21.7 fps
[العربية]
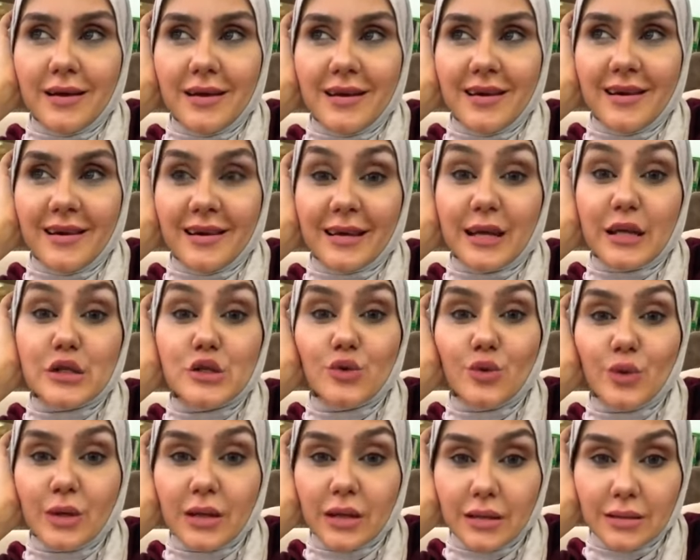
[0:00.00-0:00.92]
آه،
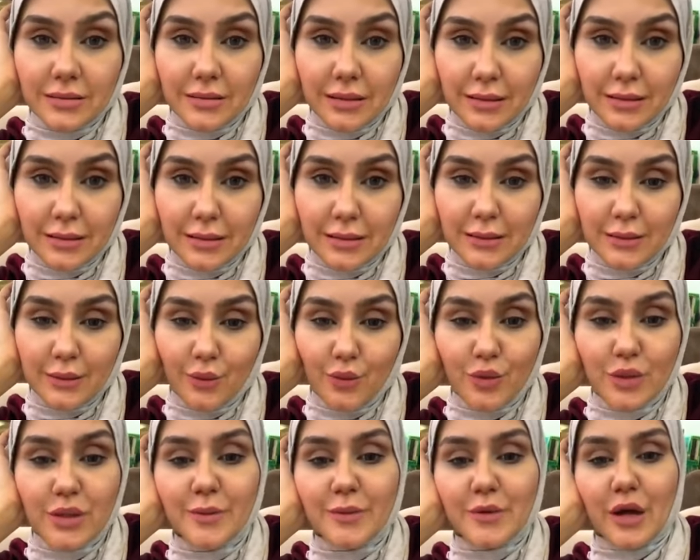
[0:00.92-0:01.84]
كسول جدا جدا
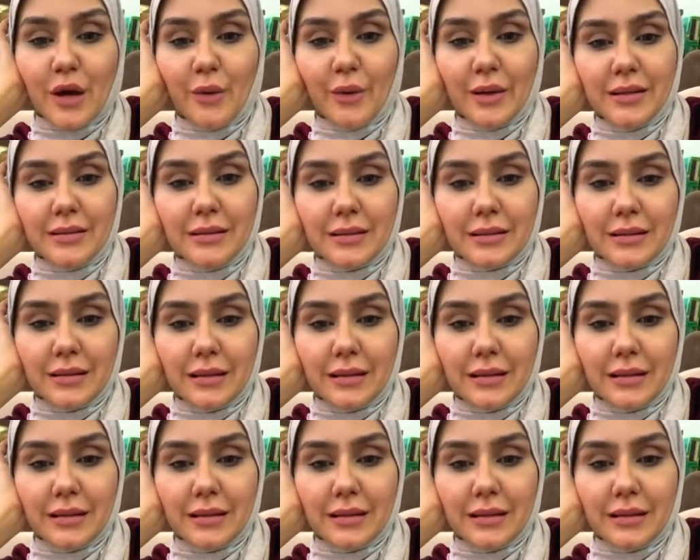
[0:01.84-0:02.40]
ودي مش عوايدك